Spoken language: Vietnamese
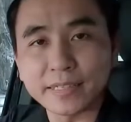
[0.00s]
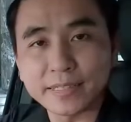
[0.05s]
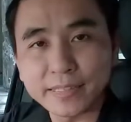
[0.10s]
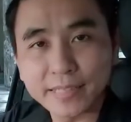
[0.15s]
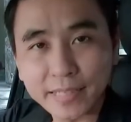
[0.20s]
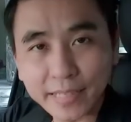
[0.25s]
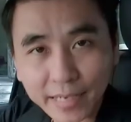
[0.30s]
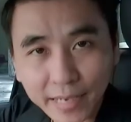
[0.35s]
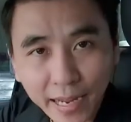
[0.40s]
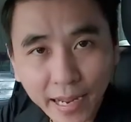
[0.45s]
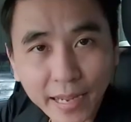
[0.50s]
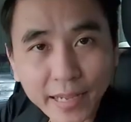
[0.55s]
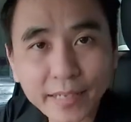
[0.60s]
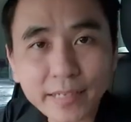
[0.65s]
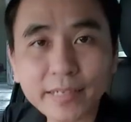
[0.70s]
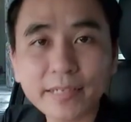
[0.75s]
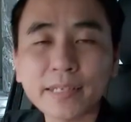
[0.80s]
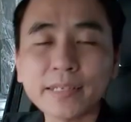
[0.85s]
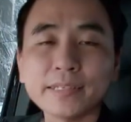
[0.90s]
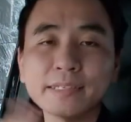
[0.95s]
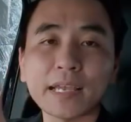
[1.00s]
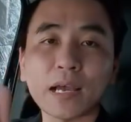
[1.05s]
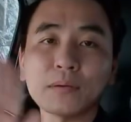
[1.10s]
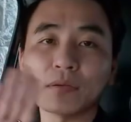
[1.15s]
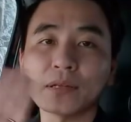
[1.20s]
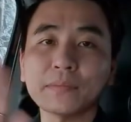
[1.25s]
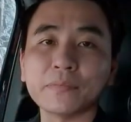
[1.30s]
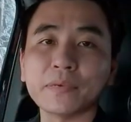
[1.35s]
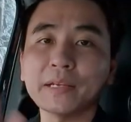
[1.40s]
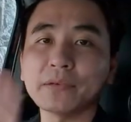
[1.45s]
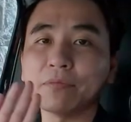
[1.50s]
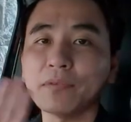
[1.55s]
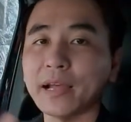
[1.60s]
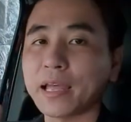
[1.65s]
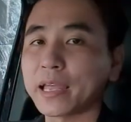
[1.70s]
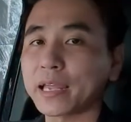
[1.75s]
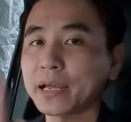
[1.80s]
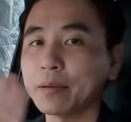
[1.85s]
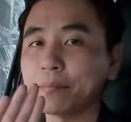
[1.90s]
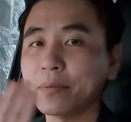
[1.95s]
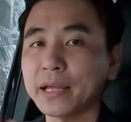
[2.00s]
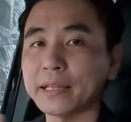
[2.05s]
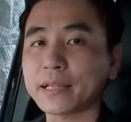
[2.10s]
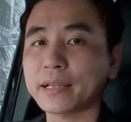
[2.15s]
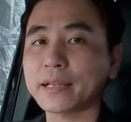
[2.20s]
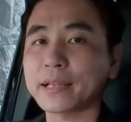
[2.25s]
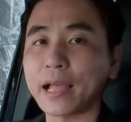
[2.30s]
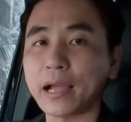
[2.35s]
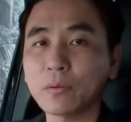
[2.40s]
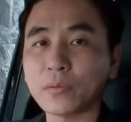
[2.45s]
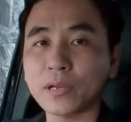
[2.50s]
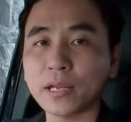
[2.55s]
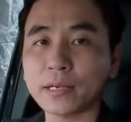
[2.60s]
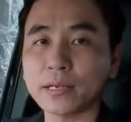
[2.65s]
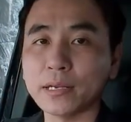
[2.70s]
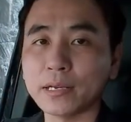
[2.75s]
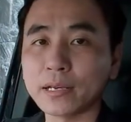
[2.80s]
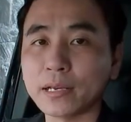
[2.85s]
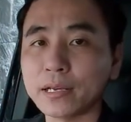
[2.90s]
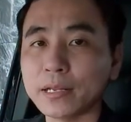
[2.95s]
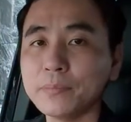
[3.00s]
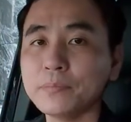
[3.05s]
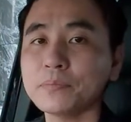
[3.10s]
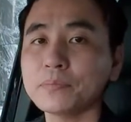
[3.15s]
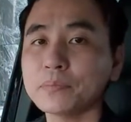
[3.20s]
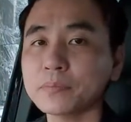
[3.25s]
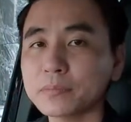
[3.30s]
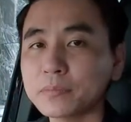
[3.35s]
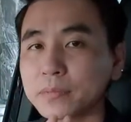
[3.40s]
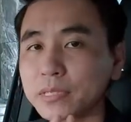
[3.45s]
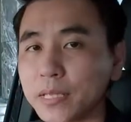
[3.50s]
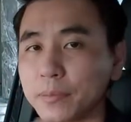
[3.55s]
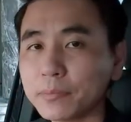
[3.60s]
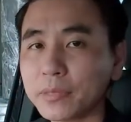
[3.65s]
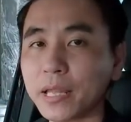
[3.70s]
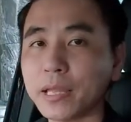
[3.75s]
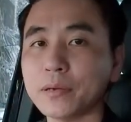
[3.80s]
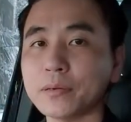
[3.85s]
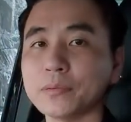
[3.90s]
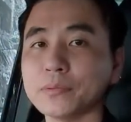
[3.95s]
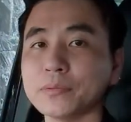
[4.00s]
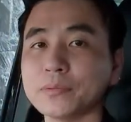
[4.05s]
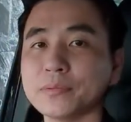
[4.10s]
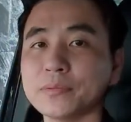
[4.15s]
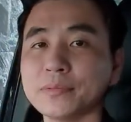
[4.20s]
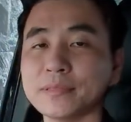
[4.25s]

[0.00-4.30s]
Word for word: Xin thân ái, kính chào tạm biệt và hẹn gặp lại tất cả quý khách ở clip tiếp theo.